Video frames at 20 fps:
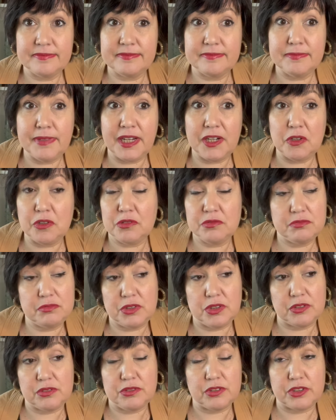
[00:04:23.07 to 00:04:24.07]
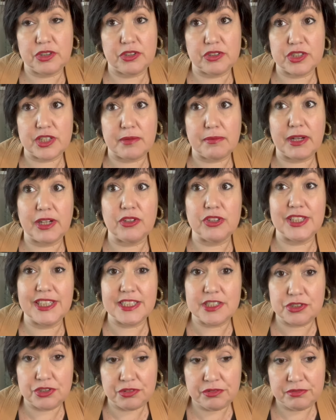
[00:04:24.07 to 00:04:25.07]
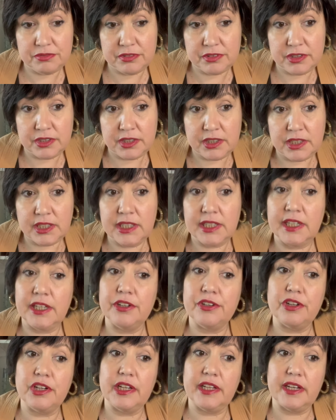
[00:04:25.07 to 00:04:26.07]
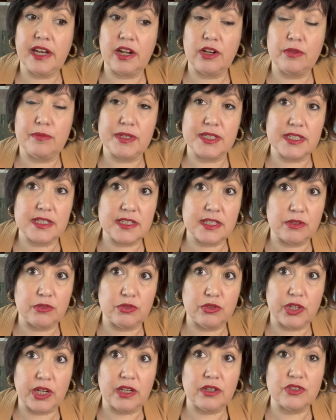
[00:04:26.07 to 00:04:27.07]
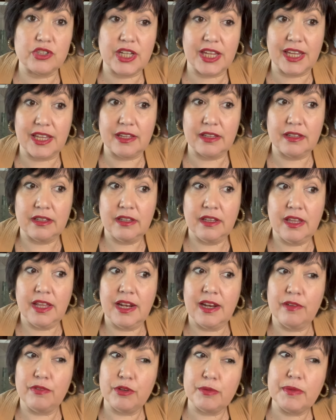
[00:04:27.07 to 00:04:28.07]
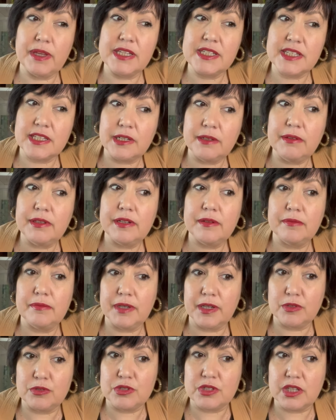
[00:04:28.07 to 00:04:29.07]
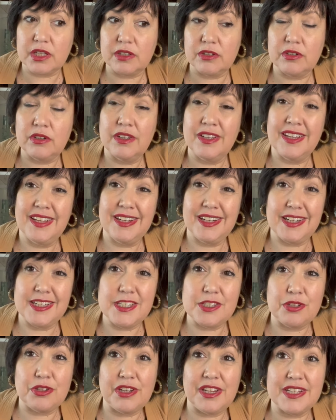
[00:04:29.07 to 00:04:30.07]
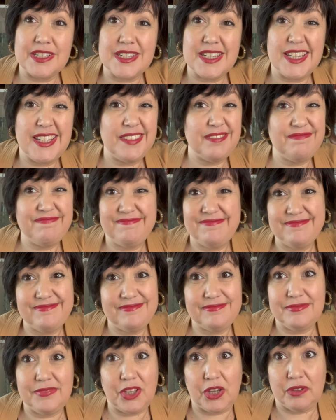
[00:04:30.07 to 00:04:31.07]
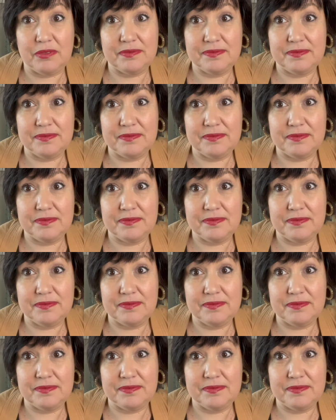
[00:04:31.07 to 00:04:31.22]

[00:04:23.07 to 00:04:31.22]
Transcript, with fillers: ¿malo? No, no creo que sea malo. De hecho, quiero leer algo más de esta autora. O sea, la forma de escribir me ha gustado. La historia en sí, no.